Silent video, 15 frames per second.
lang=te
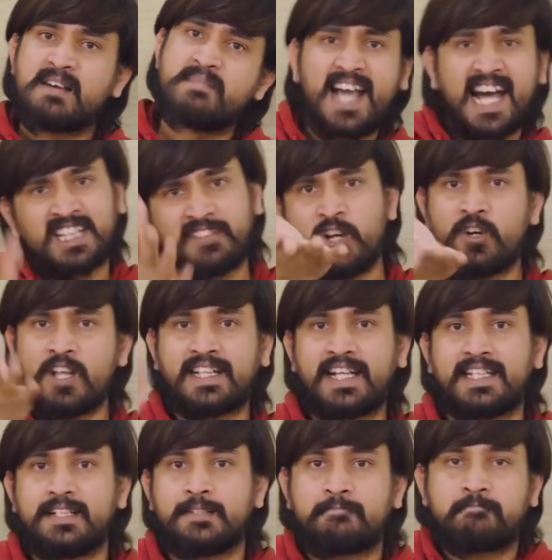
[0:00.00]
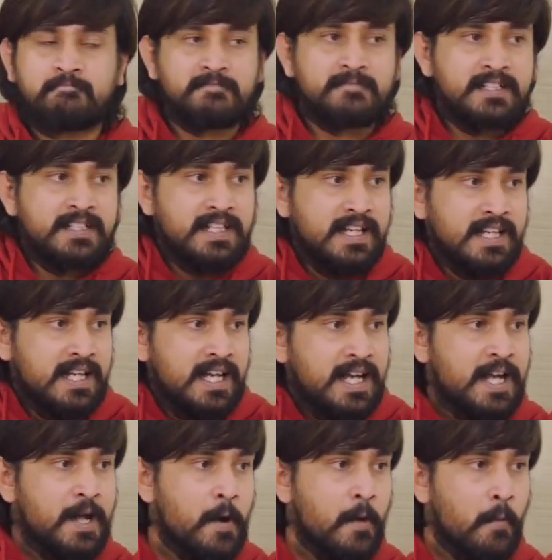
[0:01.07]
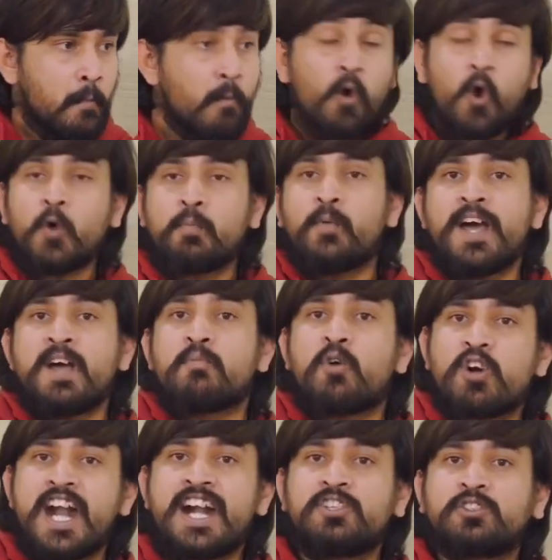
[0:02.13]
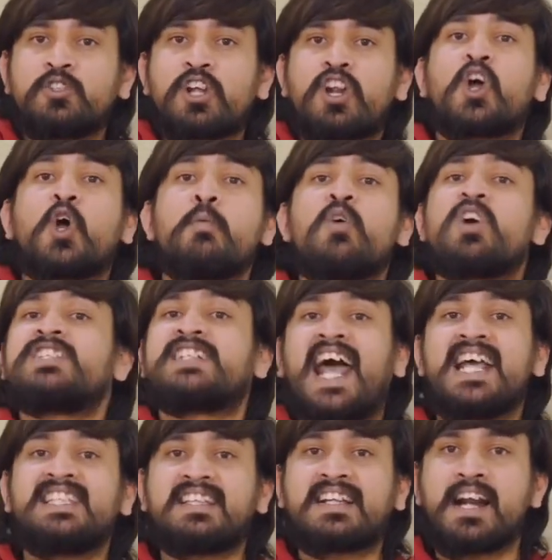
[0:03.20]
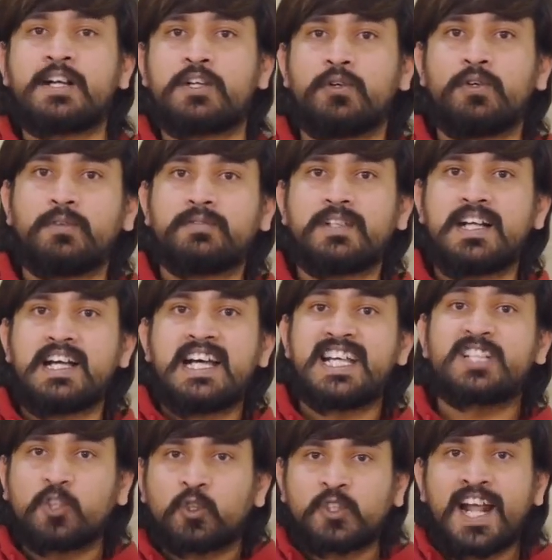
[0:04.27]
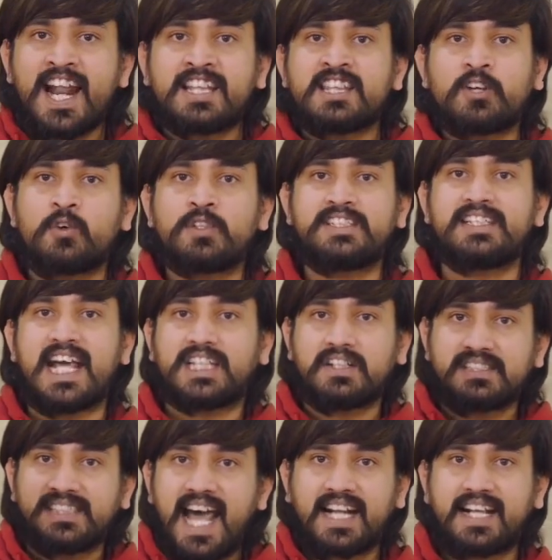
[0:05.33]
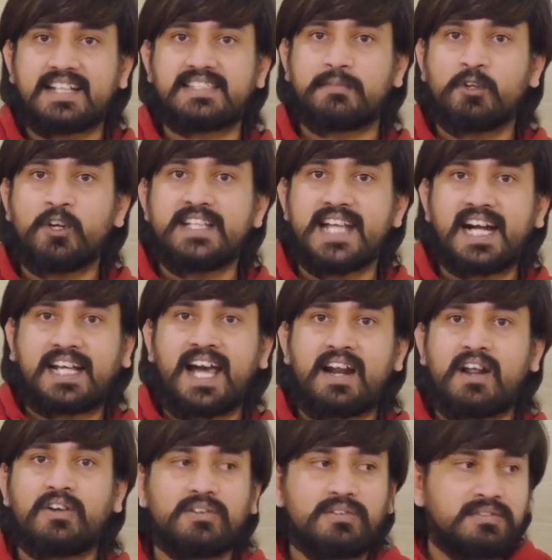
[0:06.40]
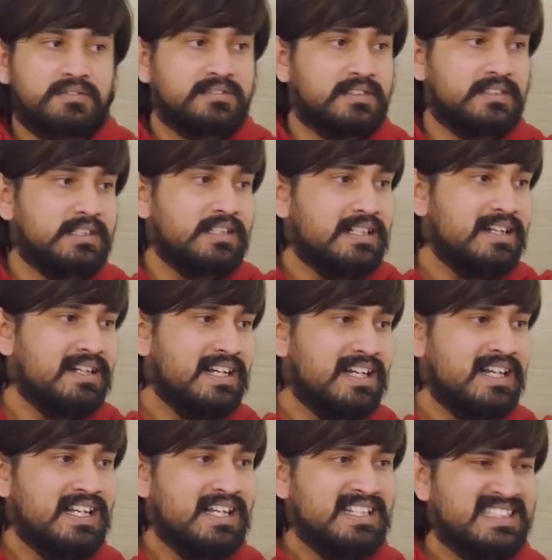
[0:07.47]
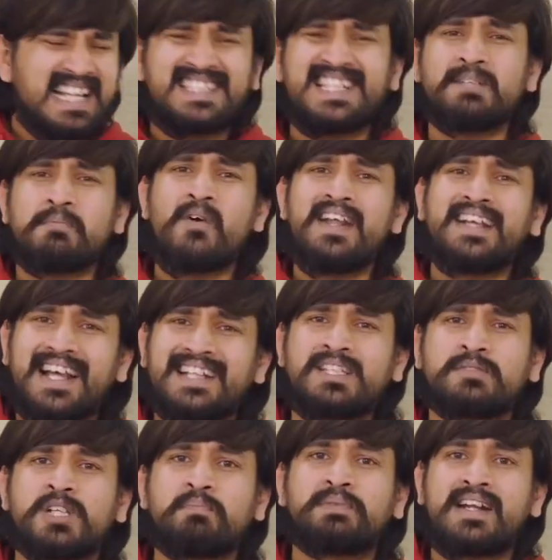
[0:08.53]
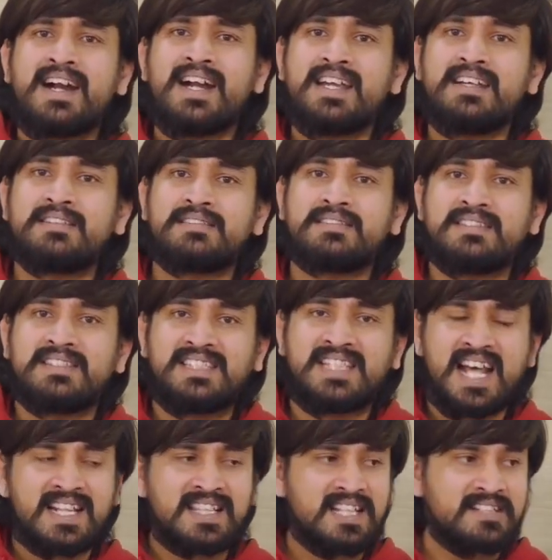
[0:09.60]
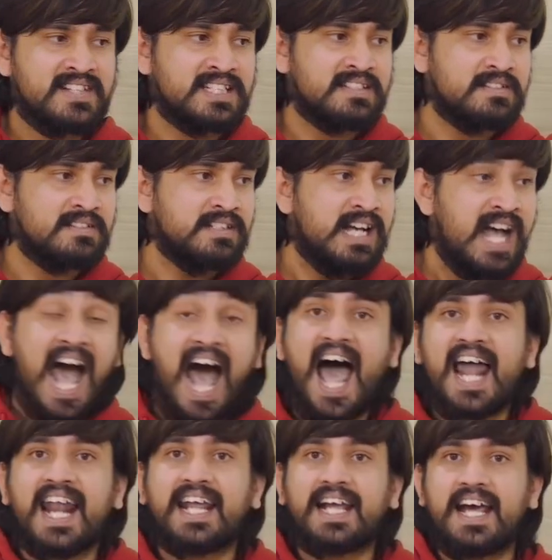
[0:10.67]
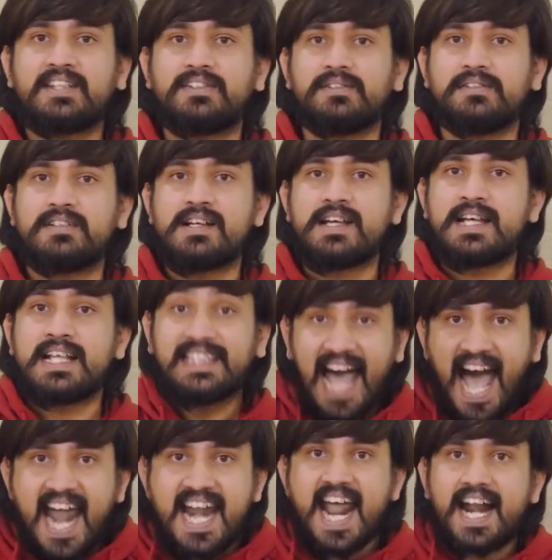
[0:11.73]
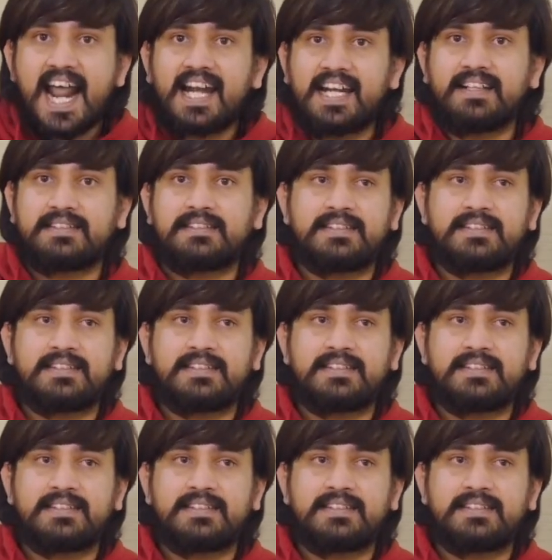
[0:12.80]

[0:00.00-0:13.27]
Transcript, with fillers: మీకు ఉంటుంది కదా మొగుడు పోయి మొండేడుస్తుంటే రంకు ముడిచి రాయసిరినట్టు ఈ చుట్టాలందరూ వచ్చి ఎదవ శారకాశములు ఎటకారంలో సచ్చిన పోవని ఇంకెంతసేపు చంపుతారండి చేస్తారు కదా వాళ్ళని కాదు దాన్ని అనాలి